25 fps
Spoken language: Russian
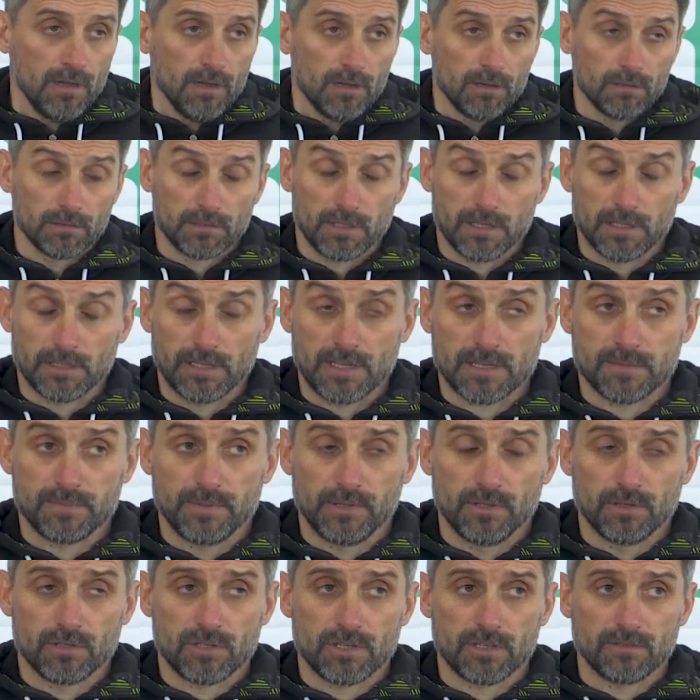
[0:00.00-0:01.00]
он для нас
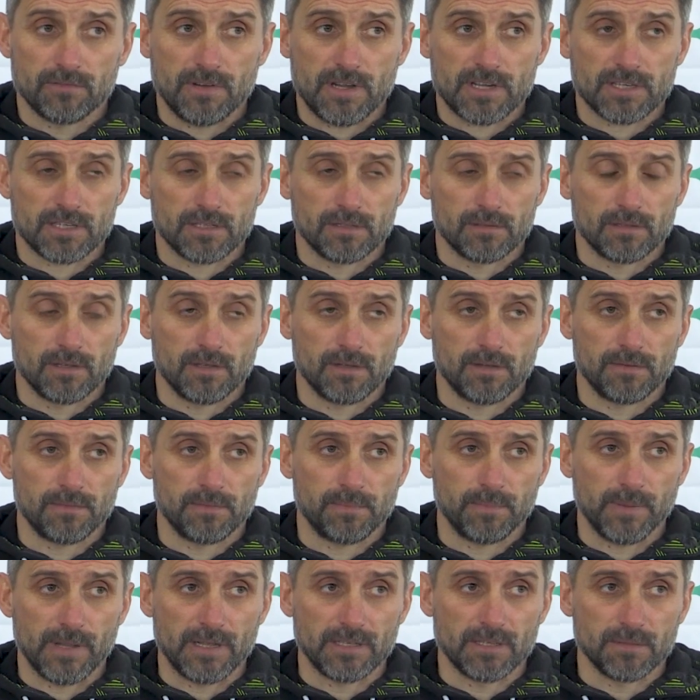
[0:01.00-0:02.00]
был очень важен в
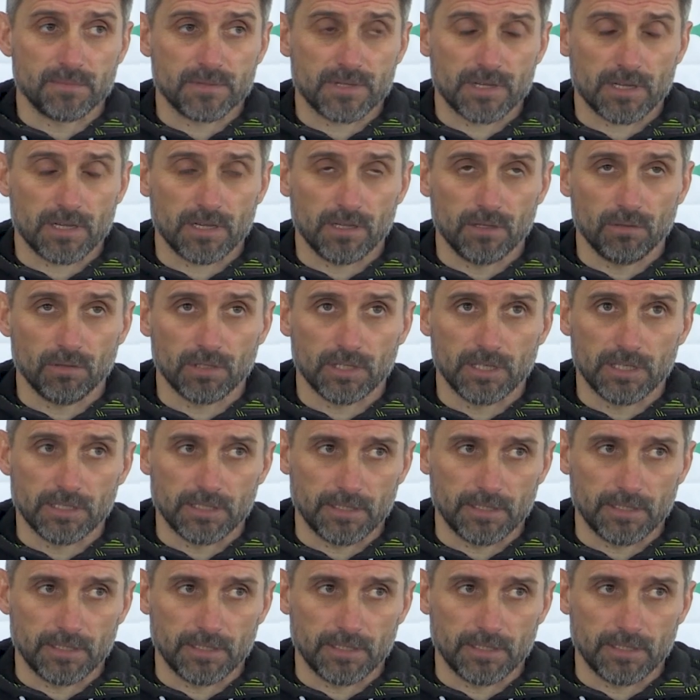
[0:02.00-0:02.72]
плане психологии,